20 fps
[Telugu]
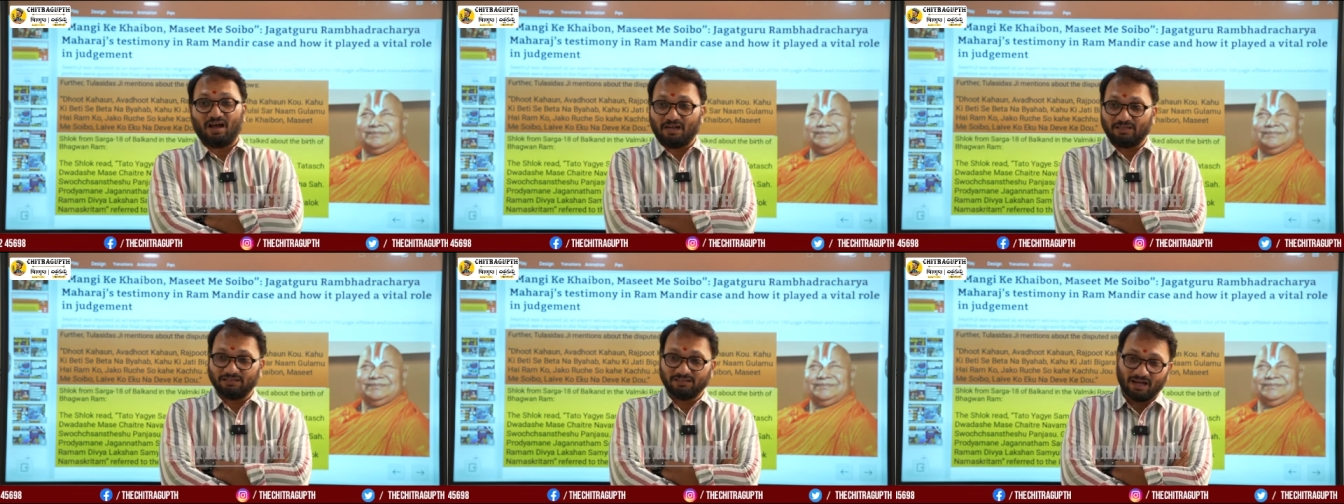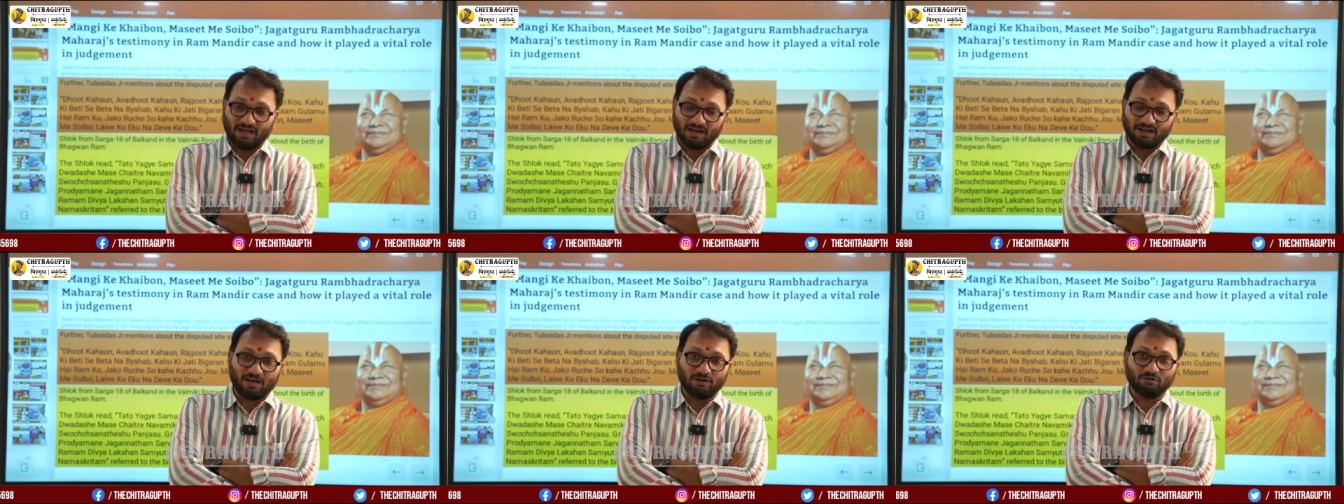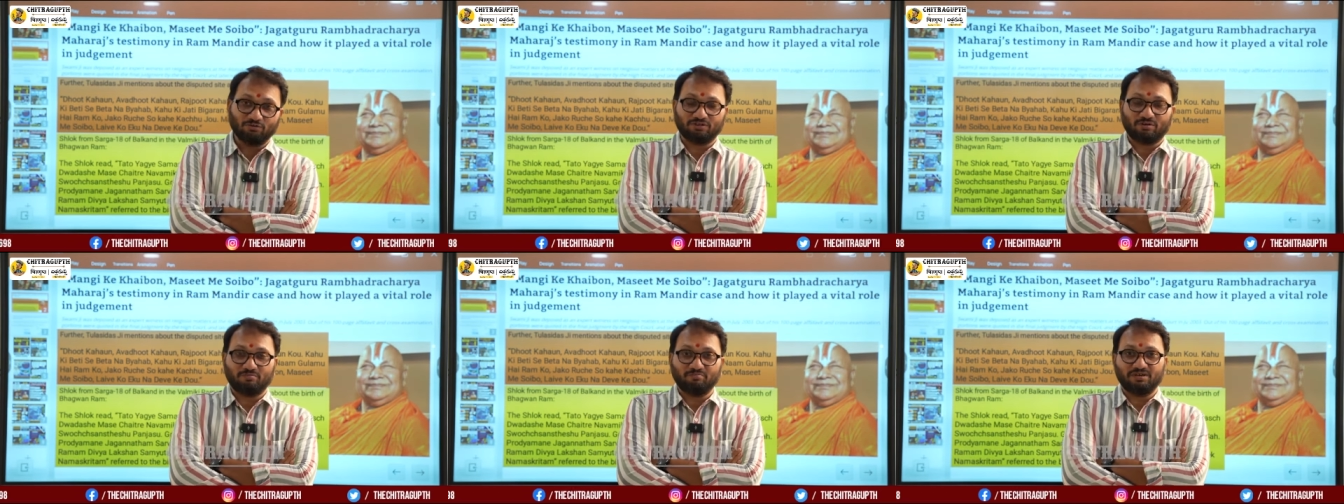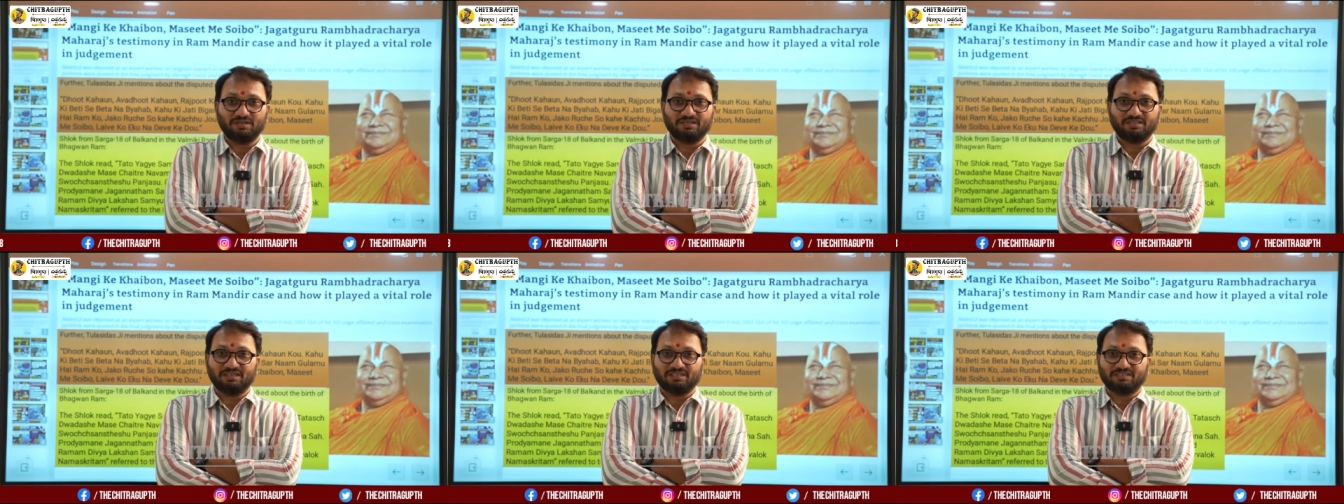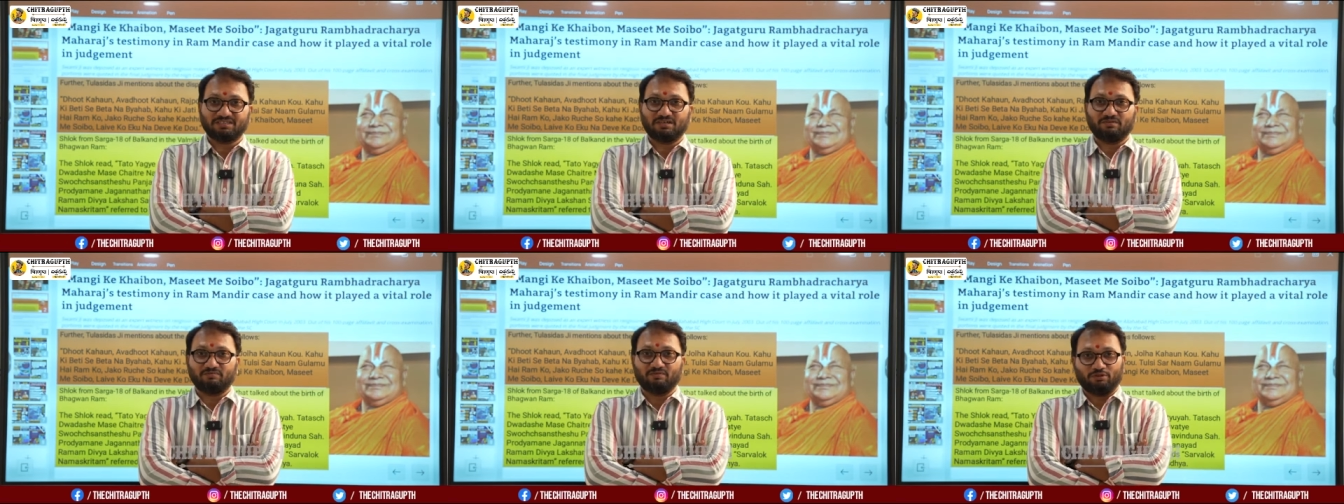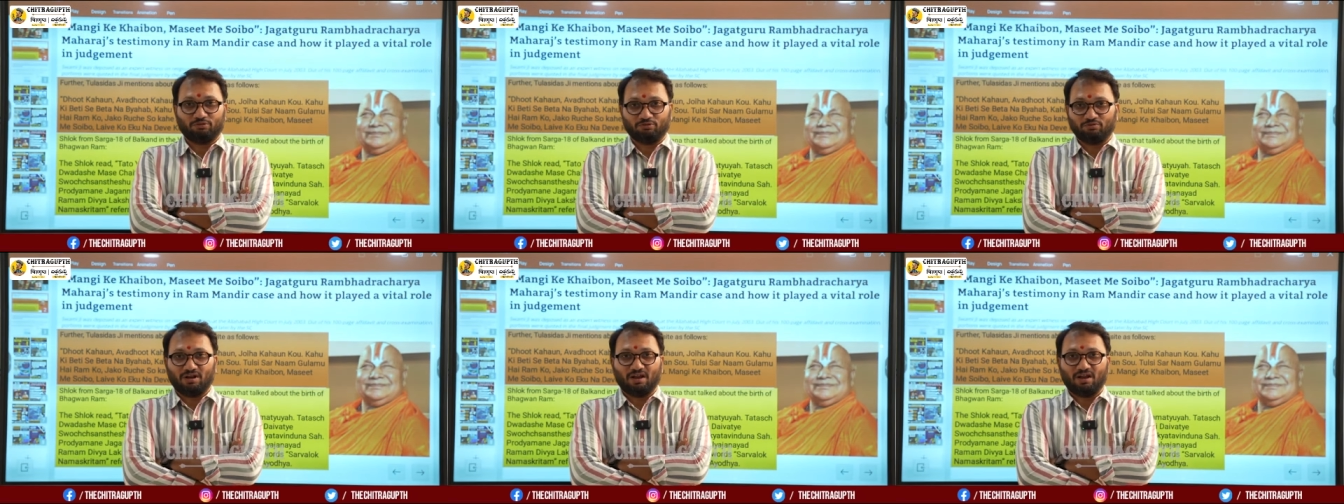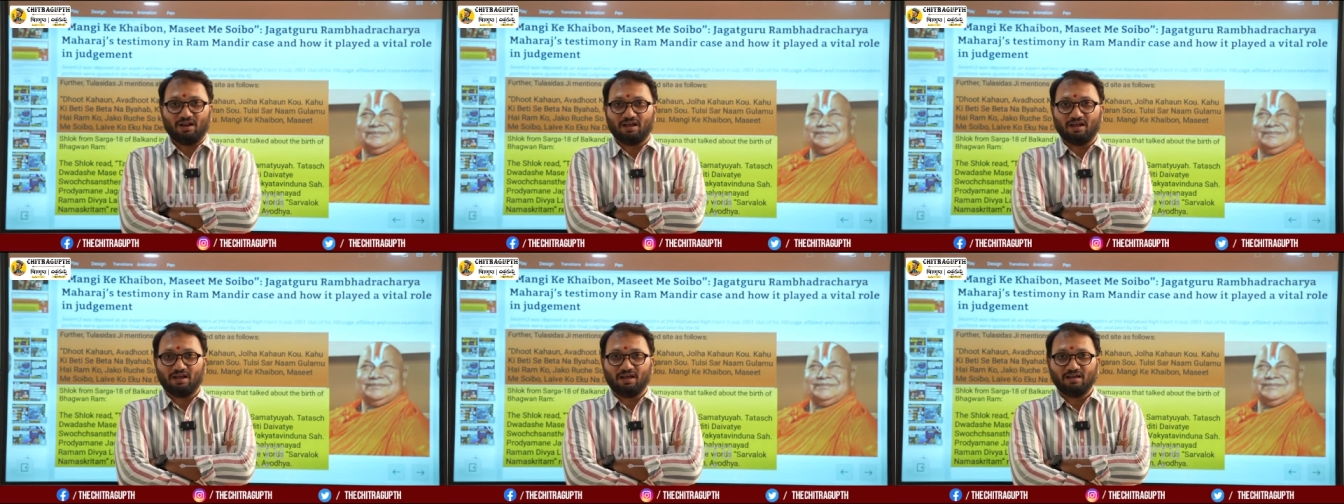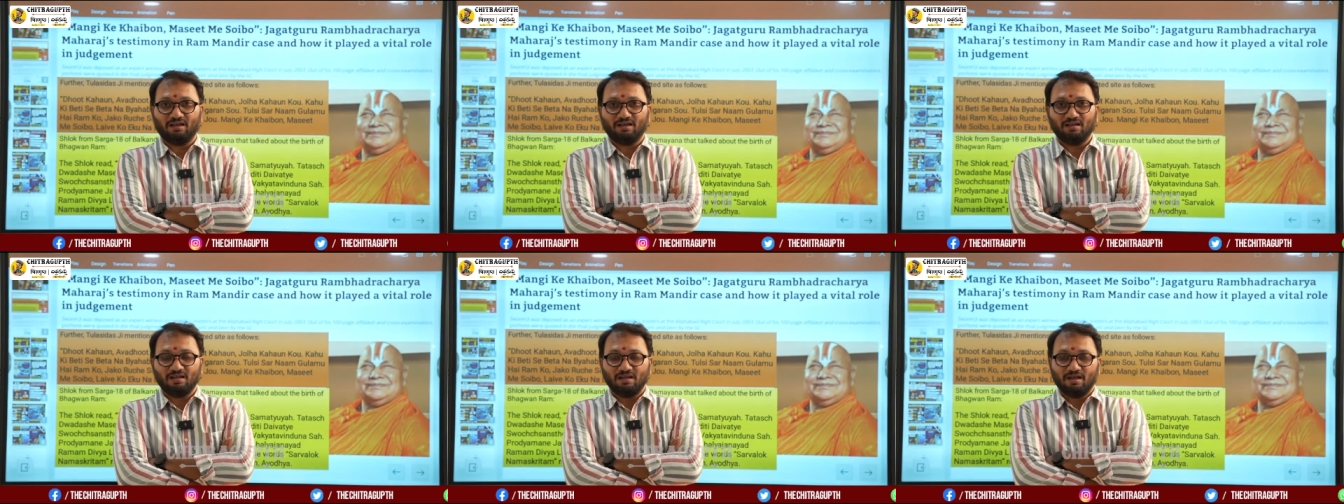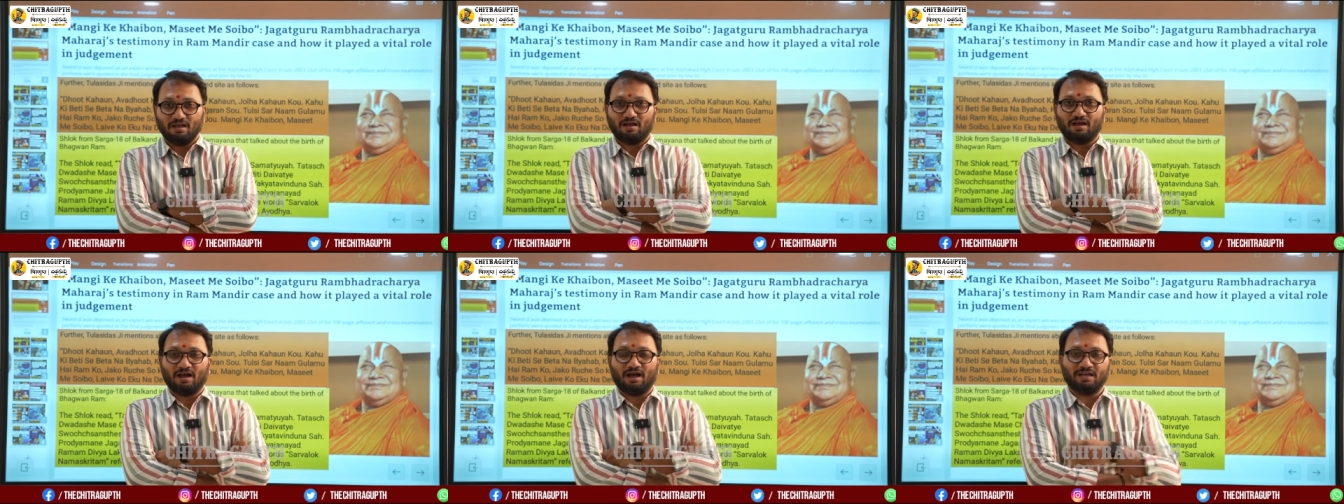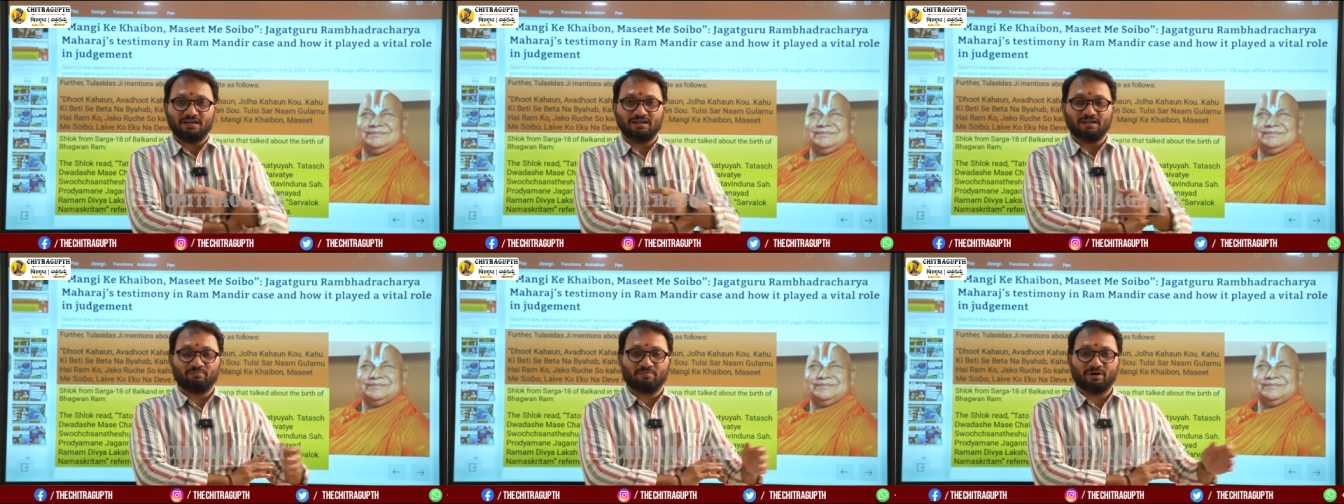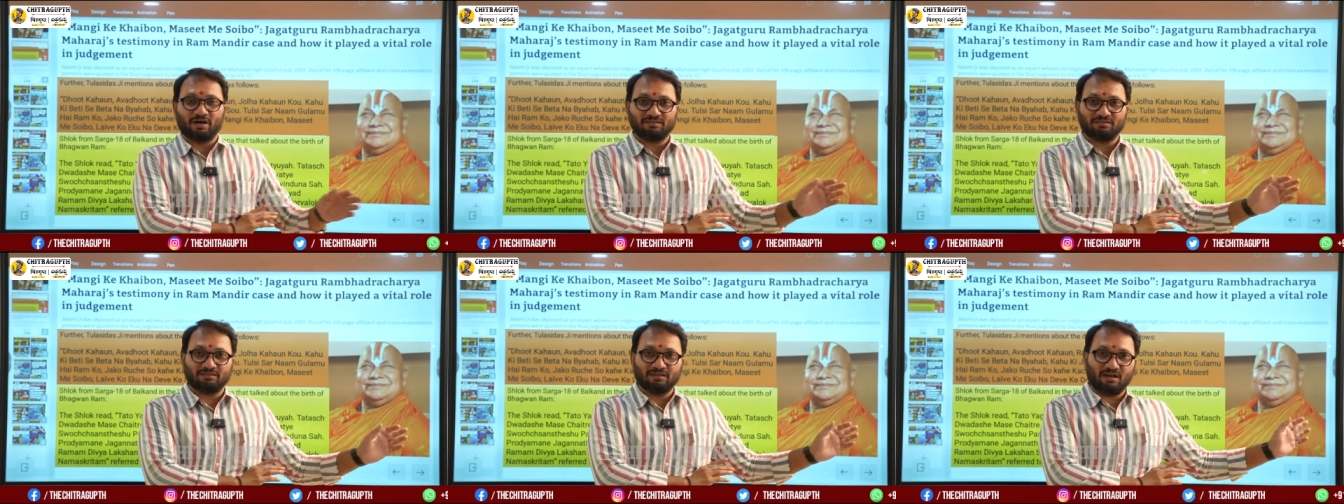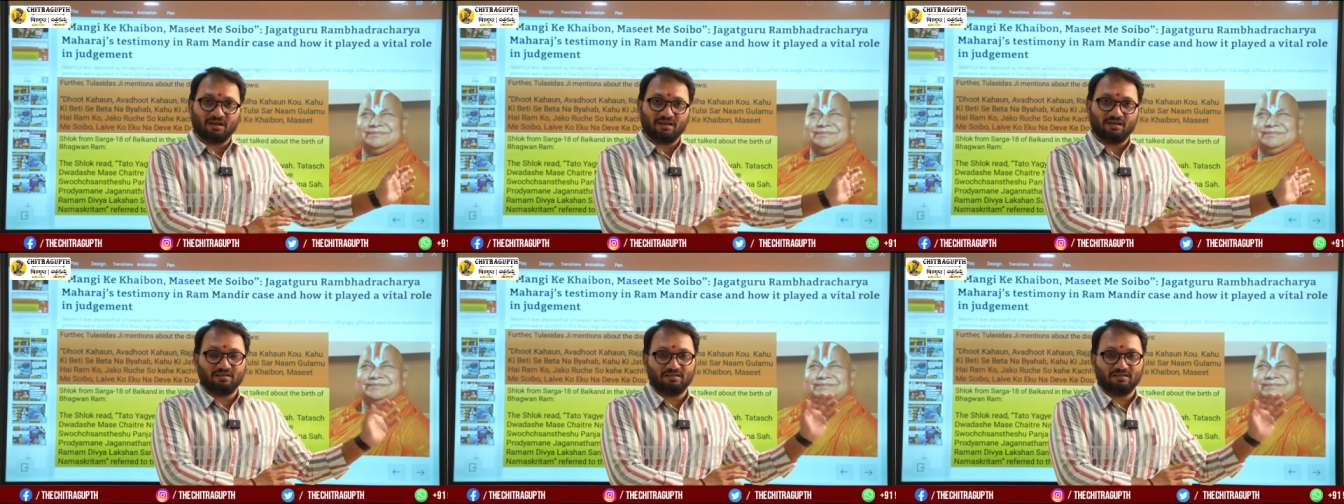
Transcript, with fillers: ఆధారాలు సబ్మిట్ చేసిన వ్యక్తులల్లా ఆయన పాత్ర